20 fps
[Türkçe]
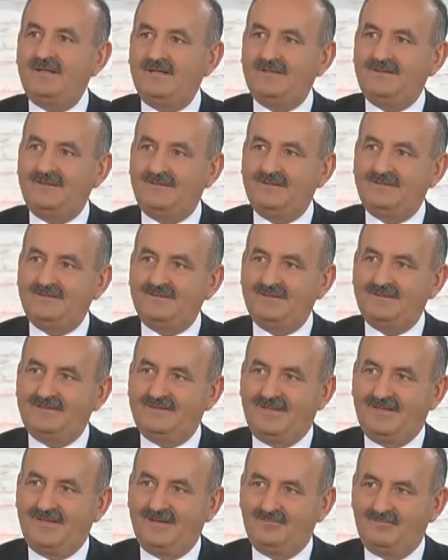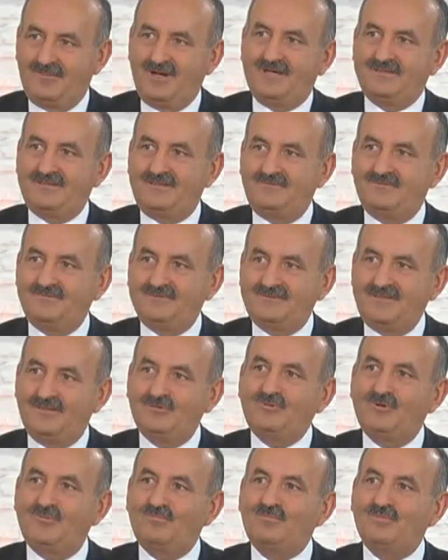nedeni ne diye
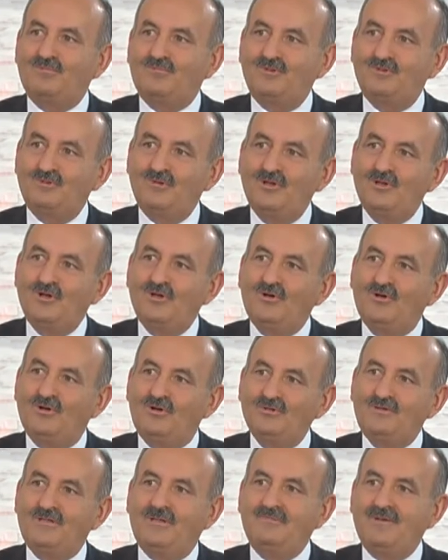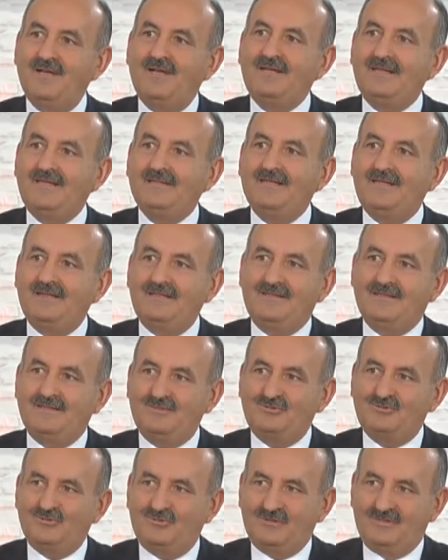baktığımızda toplumun o temel
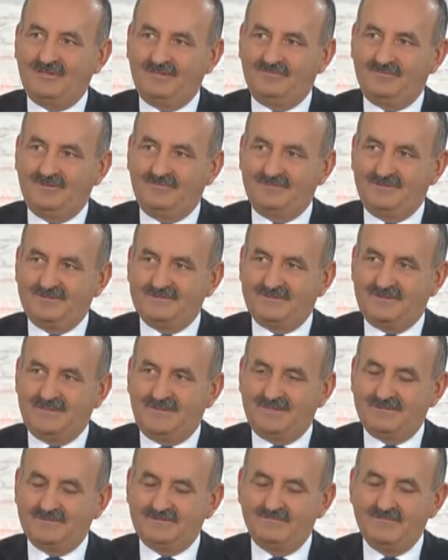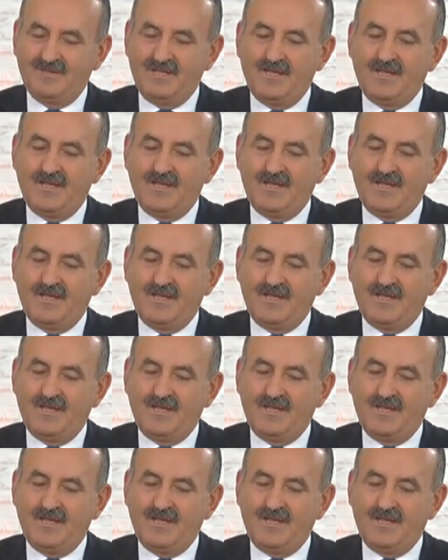nedenleri çok iyi bilmesi lazım.